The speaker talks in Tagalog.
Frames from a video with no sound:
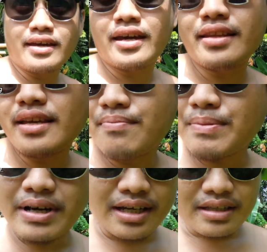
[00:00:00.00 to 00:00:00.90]
and then
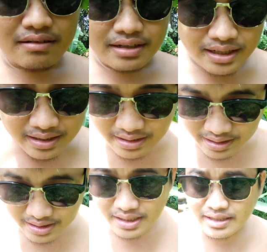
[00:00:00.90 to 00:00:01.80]
ipapakita ko lang
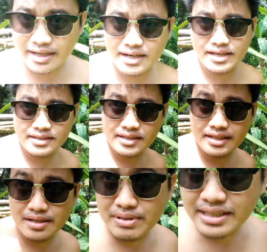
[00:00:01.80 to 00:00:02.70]
kasi nakaraan
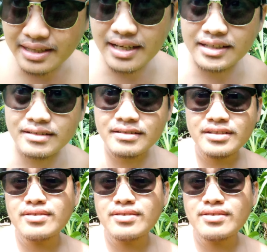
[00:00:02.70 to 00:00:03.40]
hinarbis na nila to